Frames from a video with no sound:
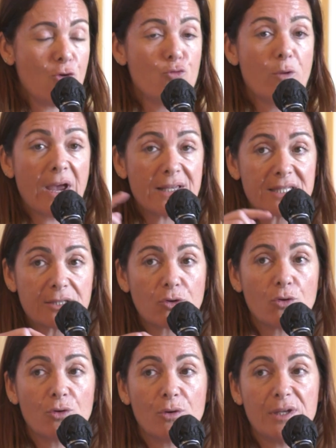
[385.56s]
Ou est-ce
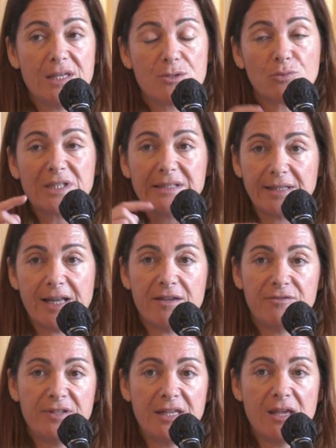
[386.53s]
qu'ils ont quitté
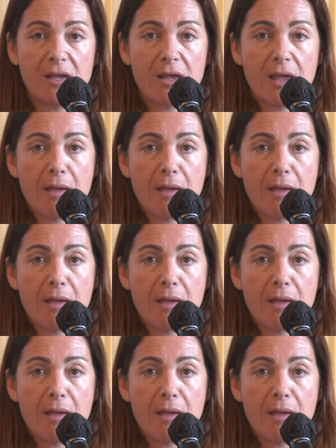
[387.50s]
la vie